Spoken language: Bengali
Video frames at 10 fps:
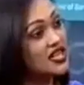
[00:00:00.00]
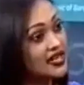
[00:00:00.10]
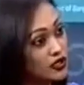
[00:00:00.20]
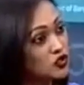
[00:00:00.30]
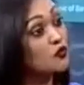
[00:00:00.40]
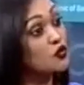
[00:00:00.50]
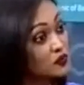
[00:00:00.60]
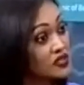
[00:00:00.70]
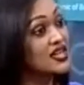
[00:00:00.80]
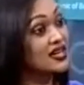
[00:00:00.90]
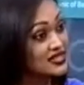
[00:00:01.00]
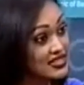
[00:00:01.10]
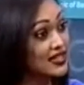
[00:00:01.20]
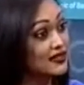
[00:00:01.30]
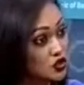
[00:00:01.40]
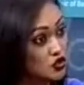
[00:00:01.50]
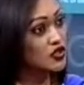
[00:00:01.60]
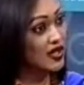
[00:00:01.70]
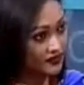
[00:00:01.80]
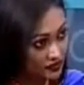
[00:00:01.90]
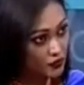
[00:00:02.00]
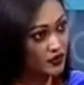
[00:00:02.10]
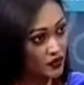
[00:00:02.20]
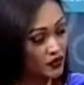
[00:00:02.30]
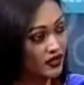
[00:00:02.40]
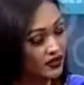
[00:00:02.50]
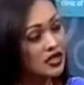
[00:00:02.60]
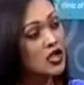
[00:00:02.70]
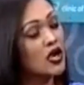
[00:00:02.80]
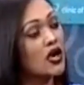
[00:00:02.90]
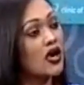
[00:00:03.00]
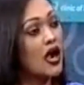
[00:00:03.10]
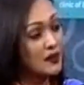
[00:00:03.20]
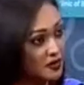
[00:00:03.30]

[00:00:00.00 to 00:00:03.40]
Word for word: শ্রদ্ধাঞ্জলি আমরা জানি একটু মুরব্বী যারা আছেন তাদের জন্য আলাদা করে করা